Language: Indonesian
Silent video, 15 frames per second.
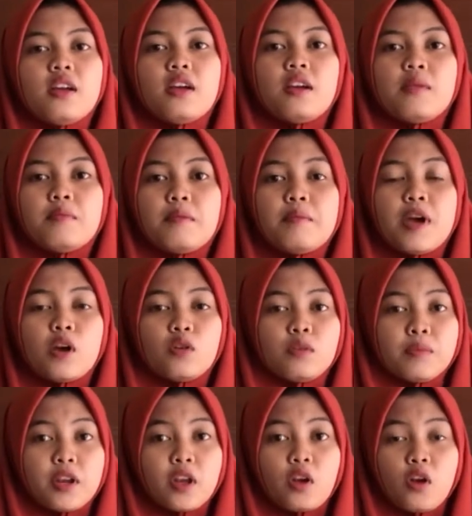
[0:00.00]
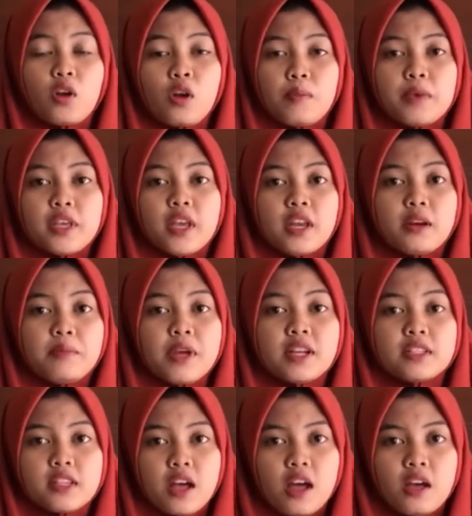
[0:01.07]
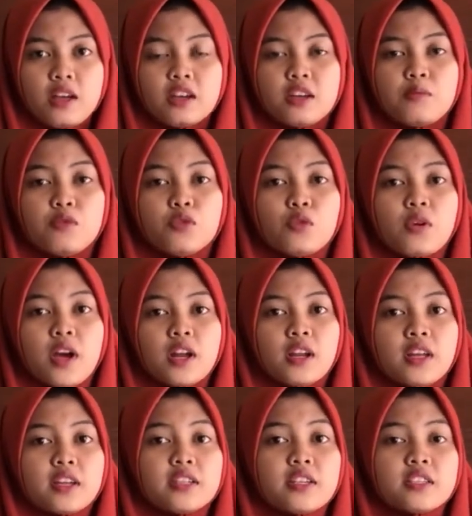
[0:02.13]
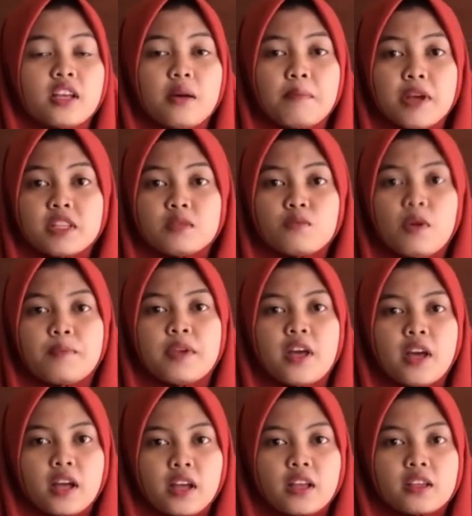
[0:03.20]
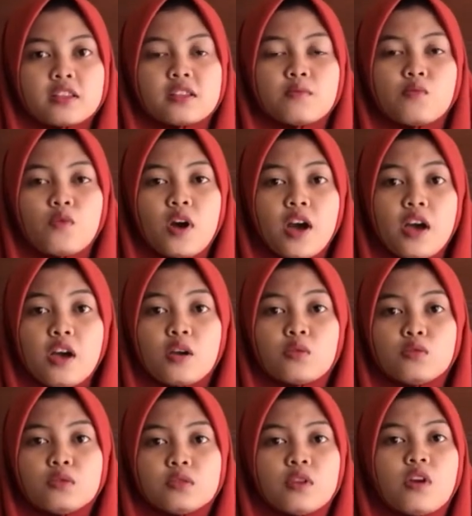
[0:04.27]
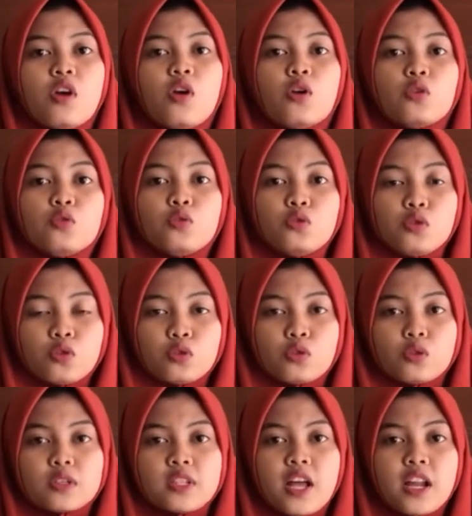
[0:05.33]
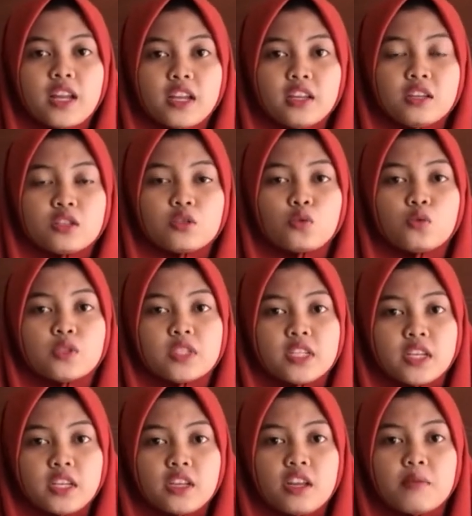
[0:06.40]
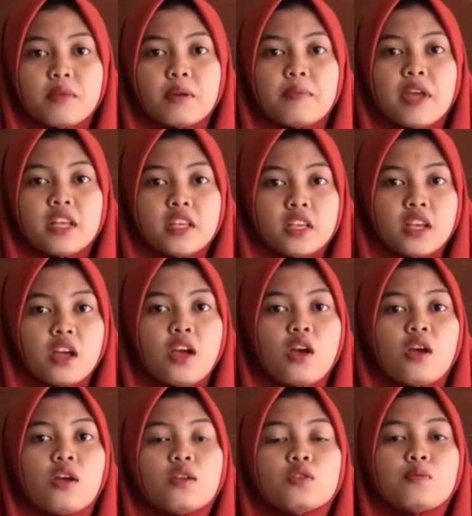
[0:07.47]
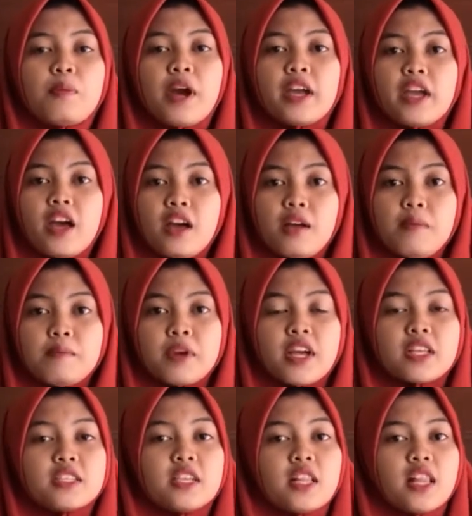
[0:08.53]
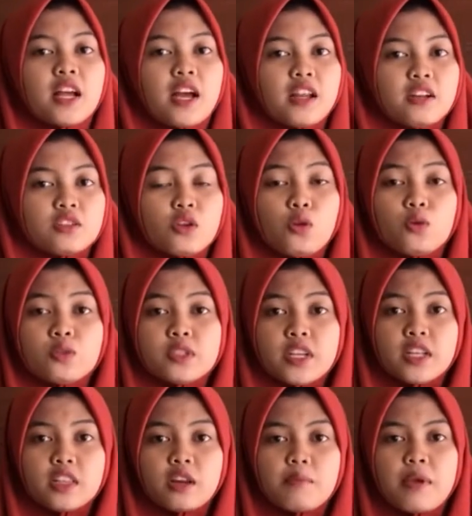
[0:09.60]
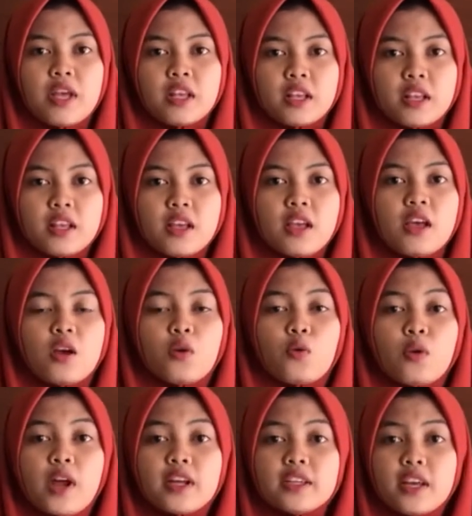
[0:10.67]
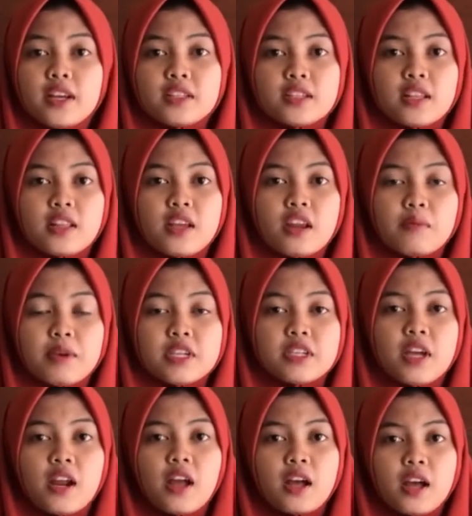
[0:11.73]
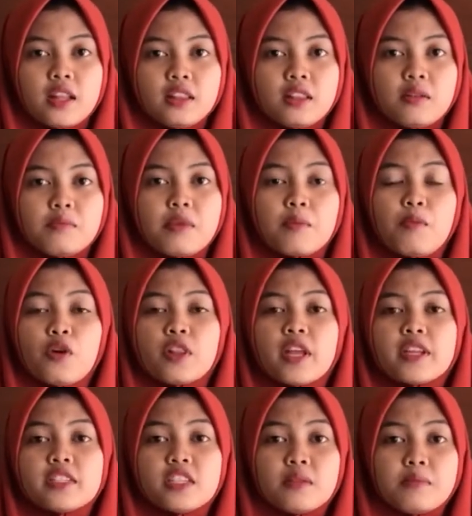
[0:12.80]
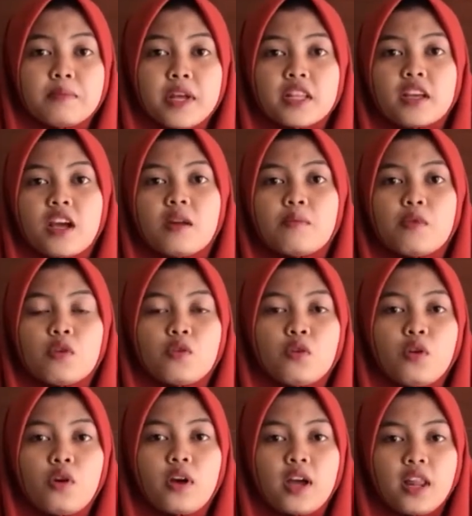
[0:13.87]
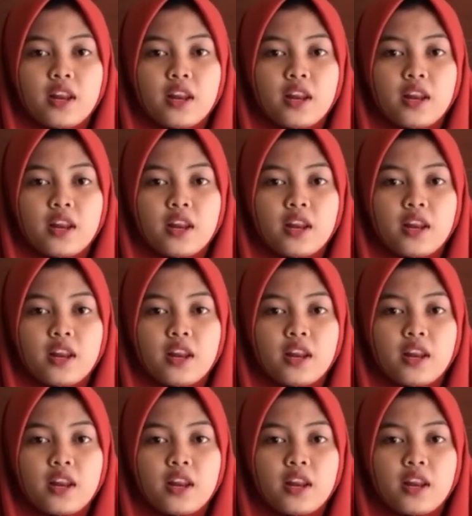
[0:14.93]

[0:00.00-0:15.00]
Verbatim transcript: Membangun perekonomian bangsa dibutuhkan kerjasama semua pihak. Semua harus duduk untuk saling diskusi dan berbagi supaya menghasilkan solusi yang terbaik. Kurangnya kesadaran masyarakat berpotensi mematikan produk lokal.